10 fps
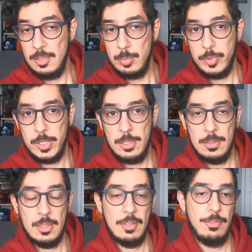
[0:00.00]
tempo né,
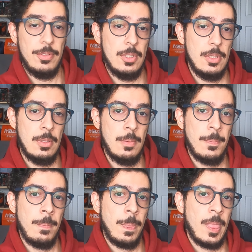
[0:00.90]
na fila.
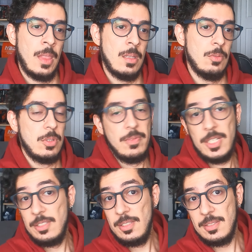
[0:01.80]
O que vai
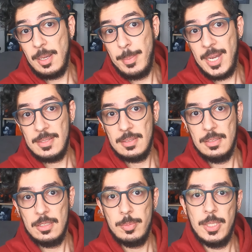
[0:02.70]
agilizar
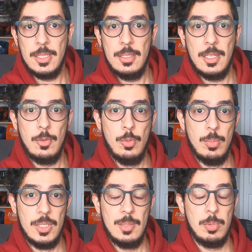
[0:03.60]
bastante para quem quer
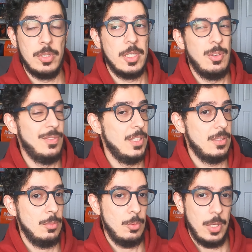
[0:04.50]
cobrir, porque o
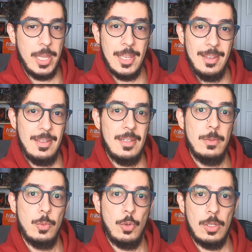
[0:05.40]
evento é
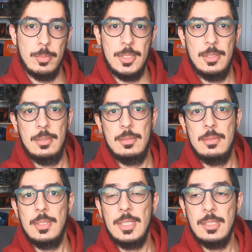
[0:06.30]
enorme.
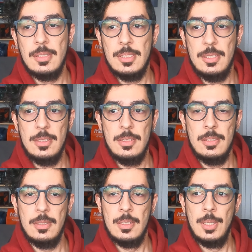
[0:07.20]

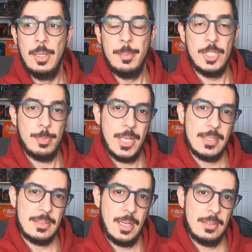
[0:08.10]
Esse mês
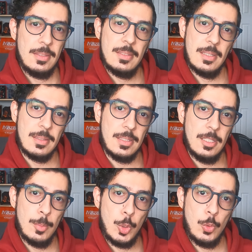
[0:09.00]
passado, em
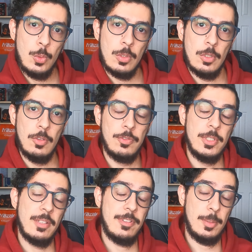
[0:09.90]
setembro, eu fui
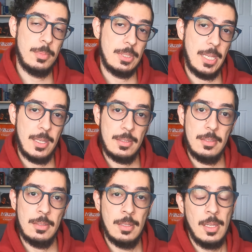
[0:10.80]
na
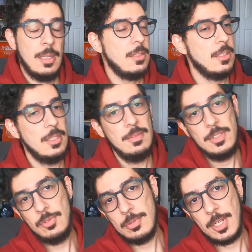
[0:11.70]
Fabtech. Já tem
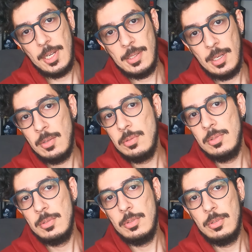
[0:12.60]
vídeo no canal,
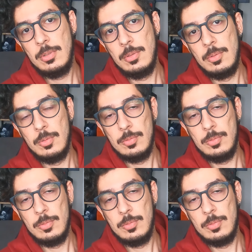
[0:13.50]
eu estou